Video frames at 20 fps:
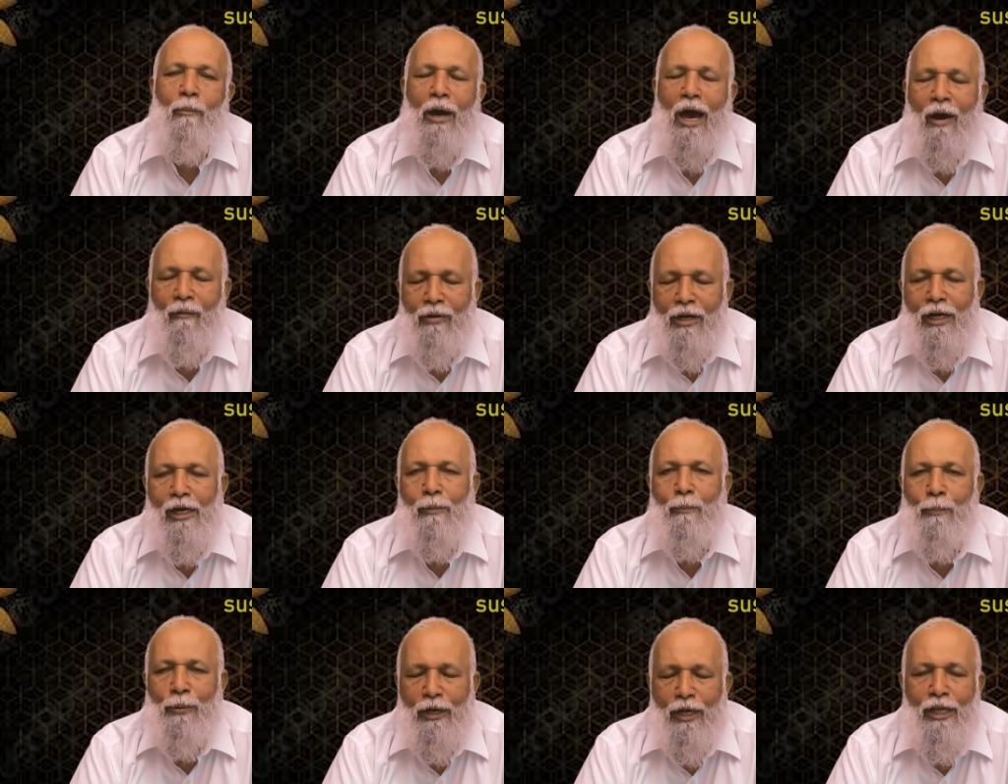
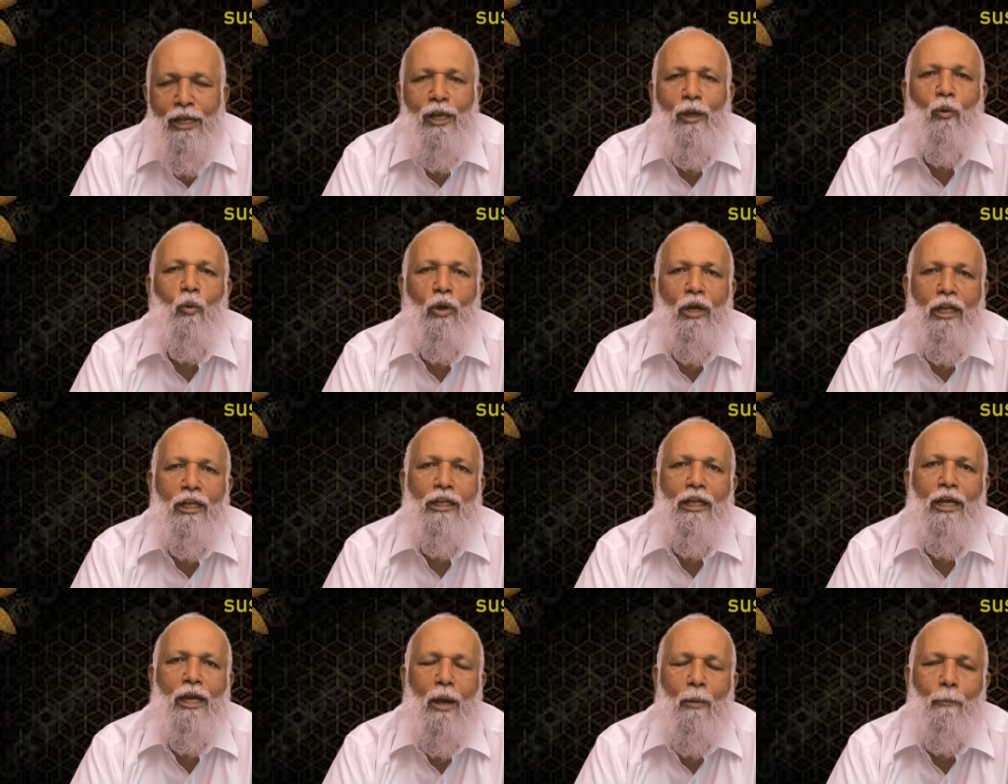அவர்கள் பிடுங்கி
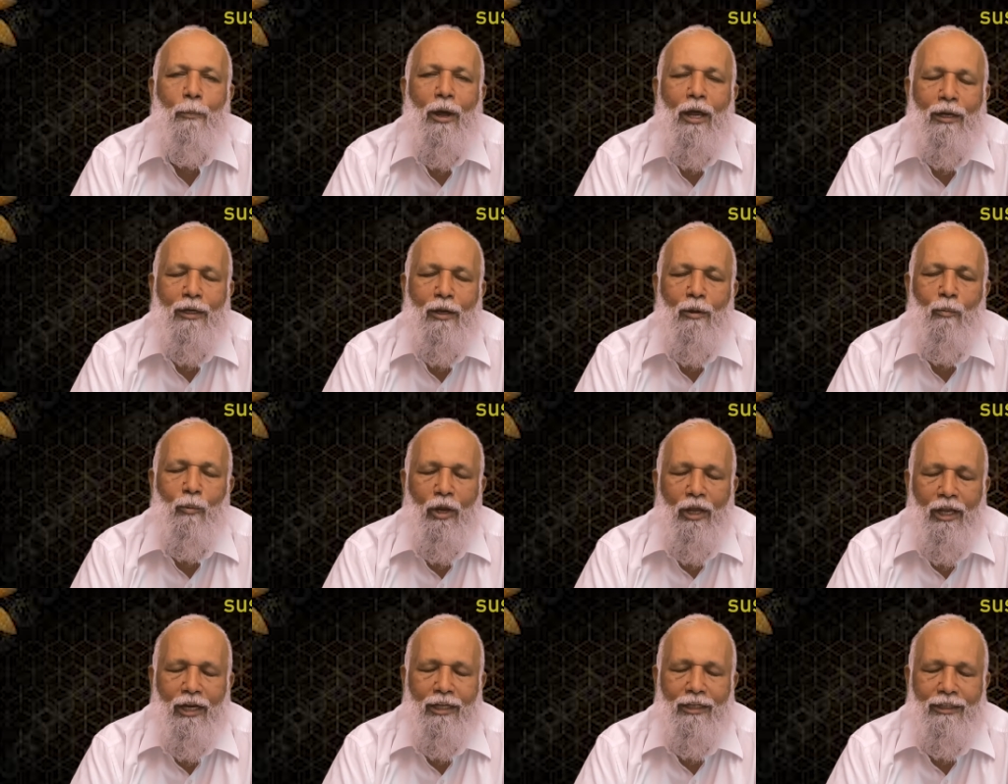கொண்டதை நாம் பார்க்க
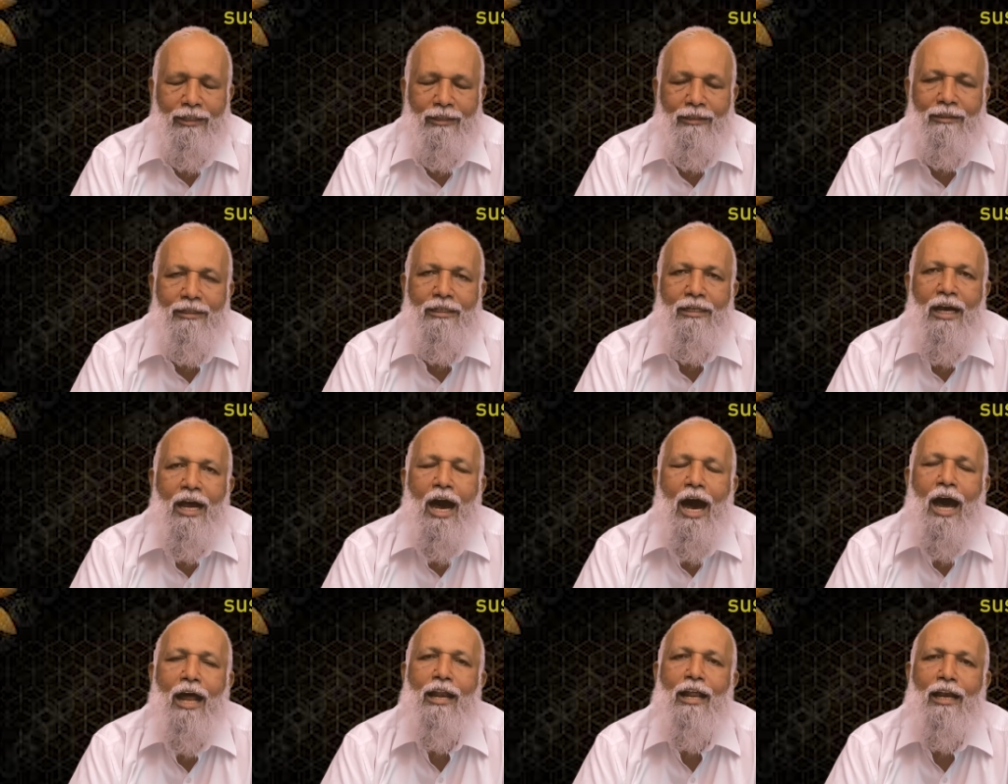முடிகிறது
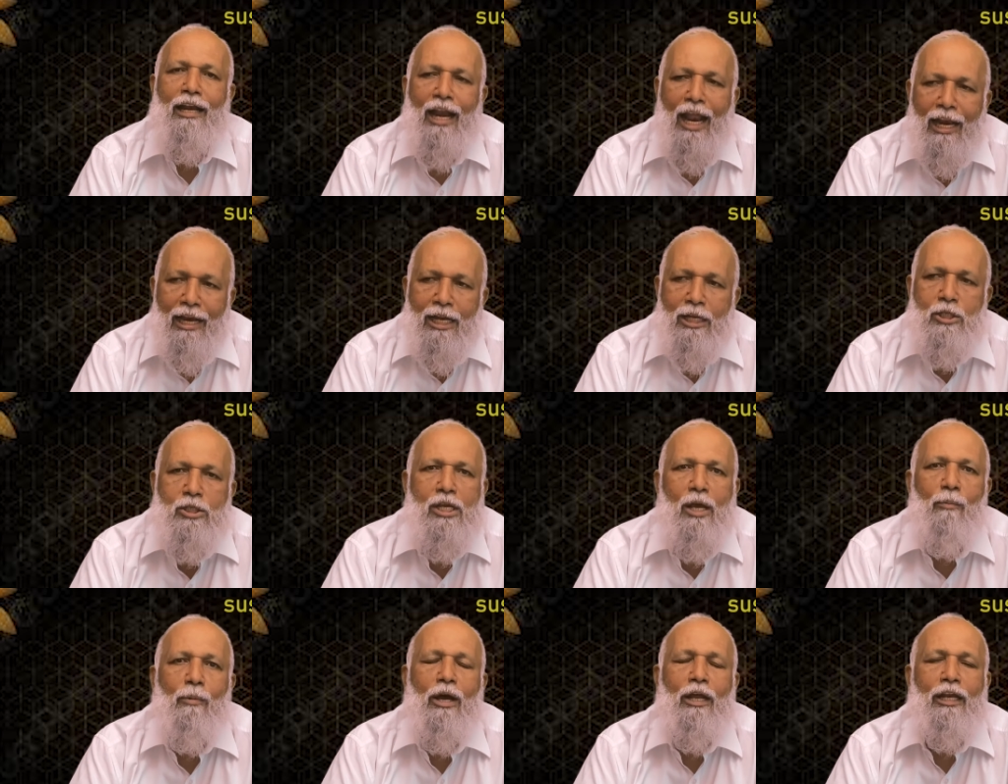ஆனால் நல்ல
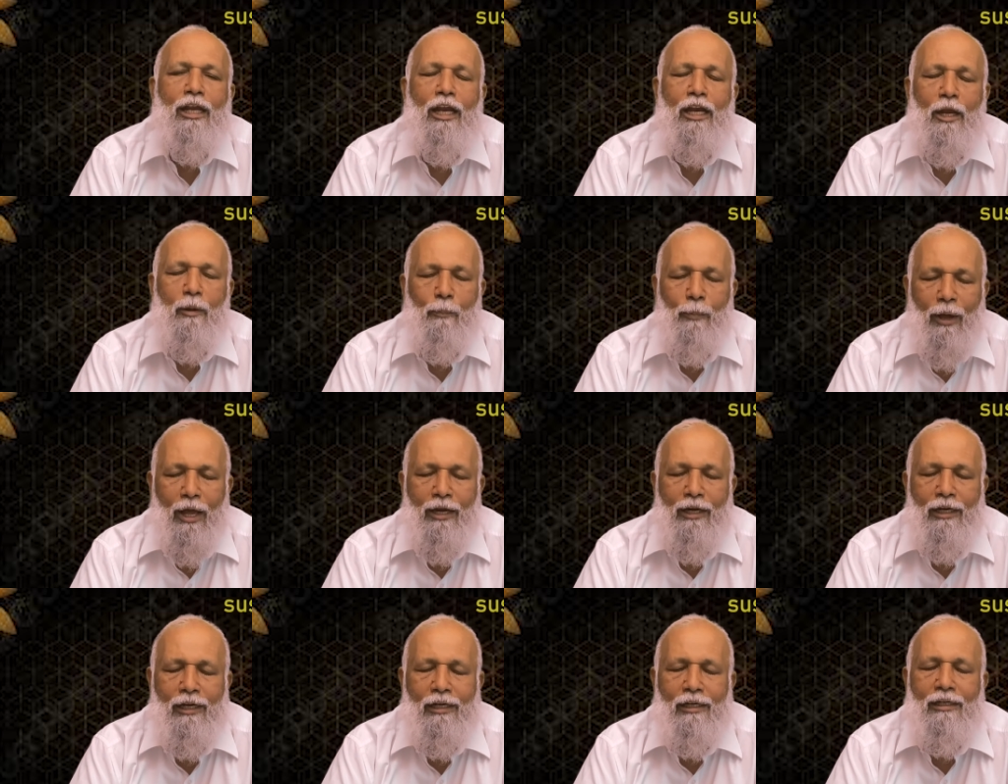சமாரியனை
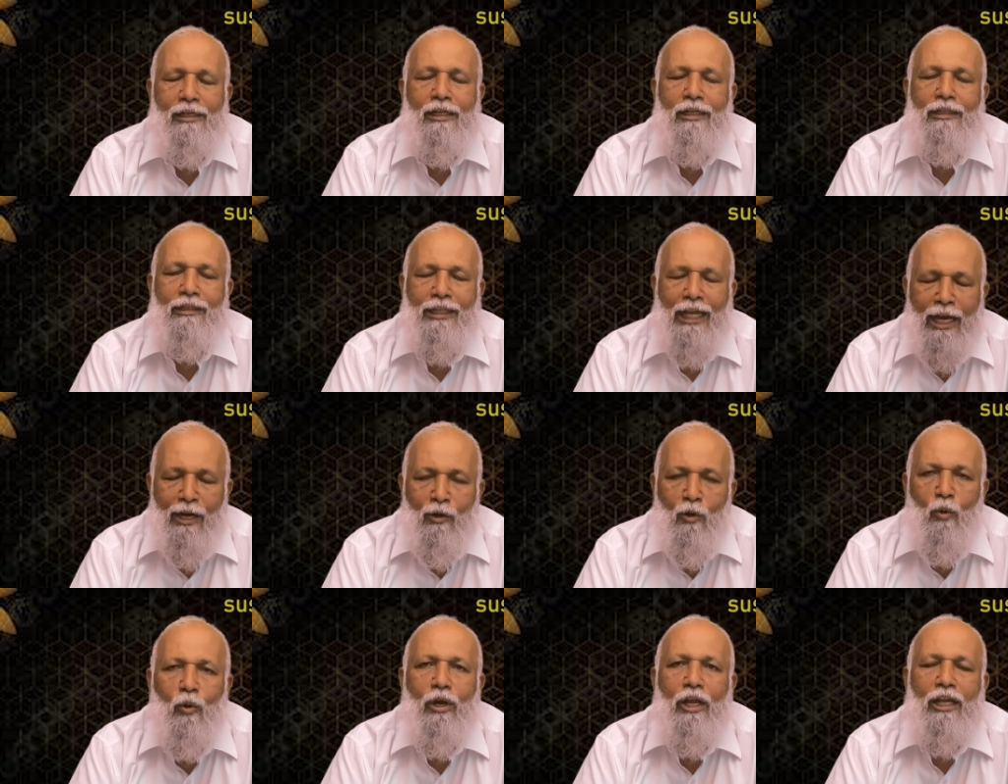பாருங்கள்
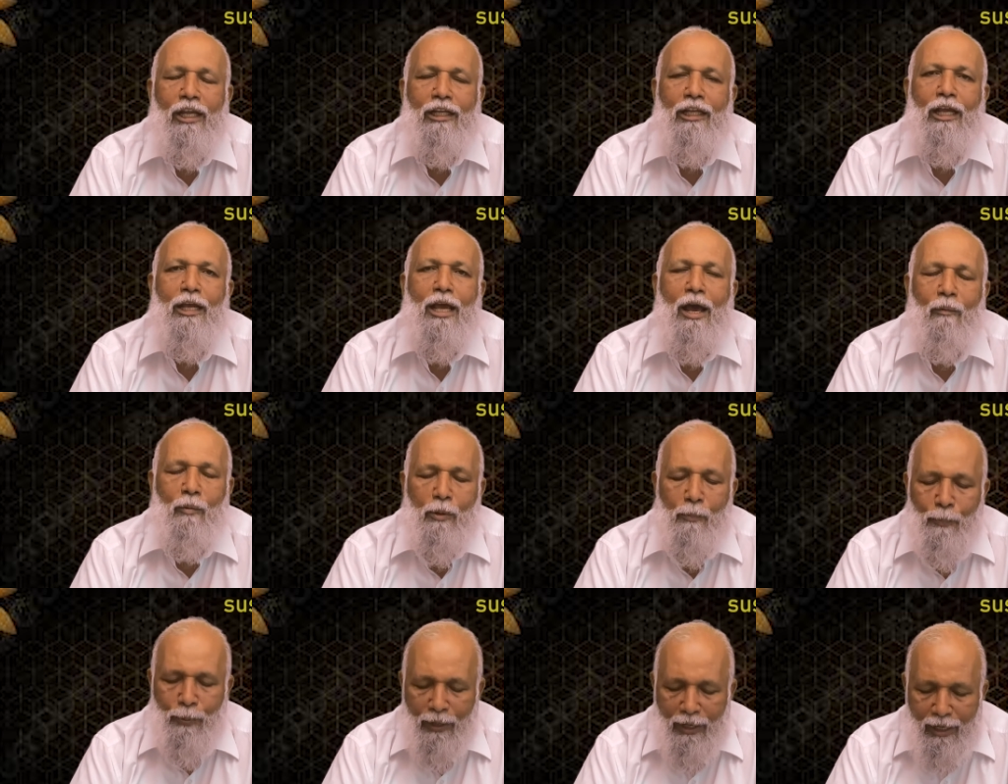தன்னுடையதை
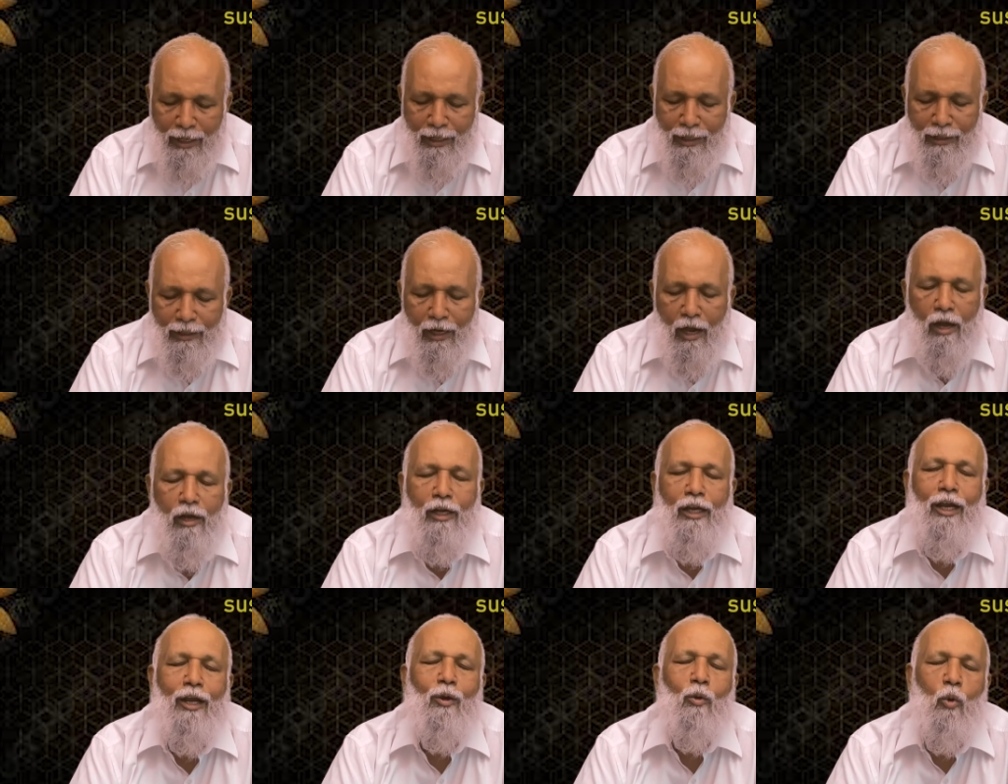அவன்
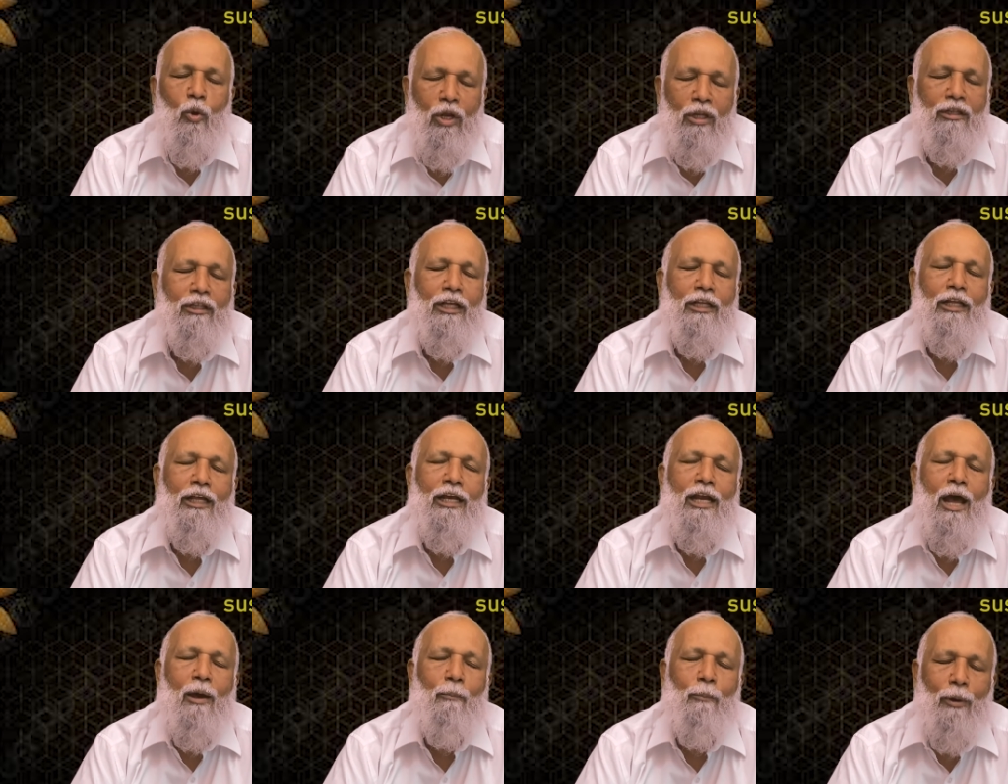பிறருக்காக கொடுத்ததை
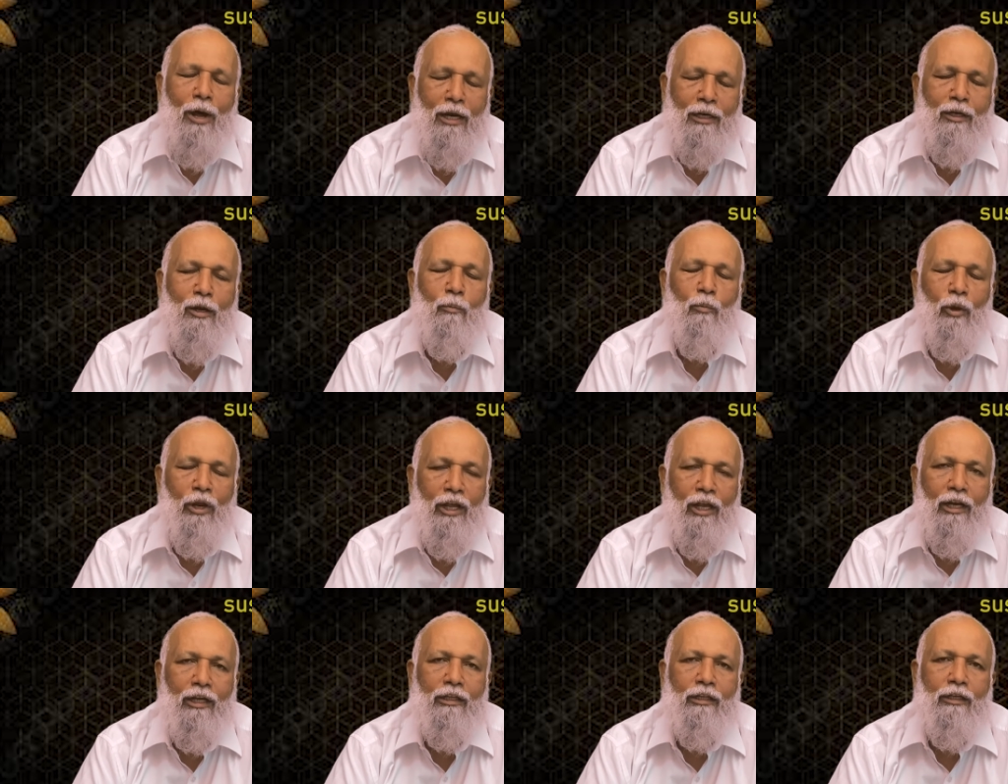நாம் பார்க்க
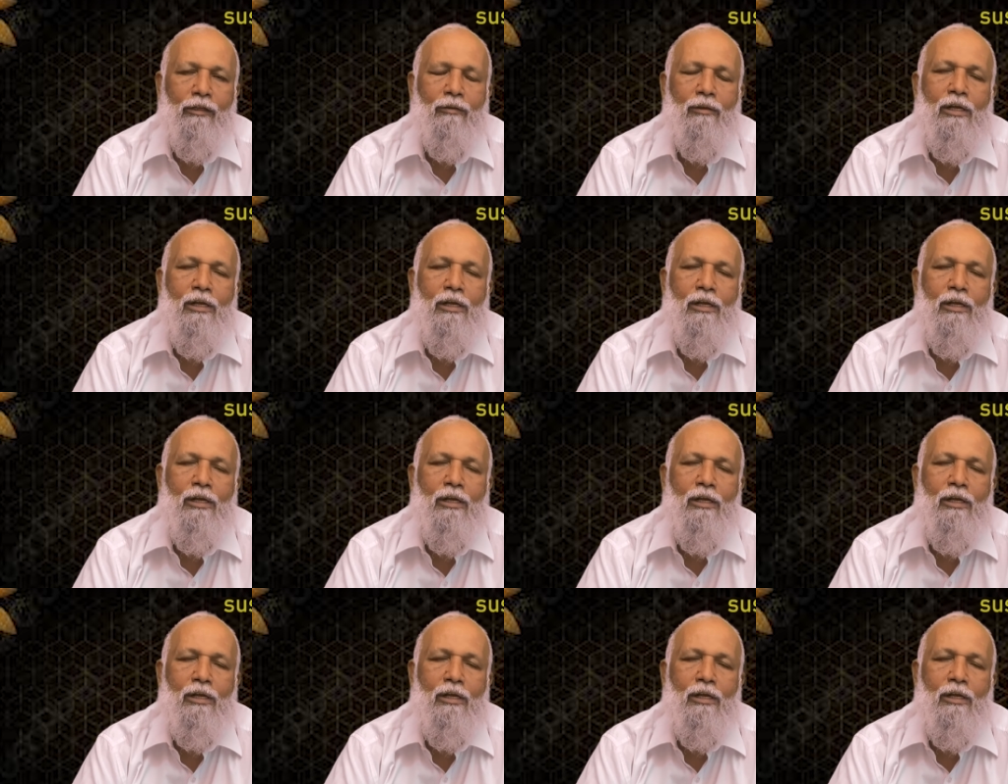முடிகிறது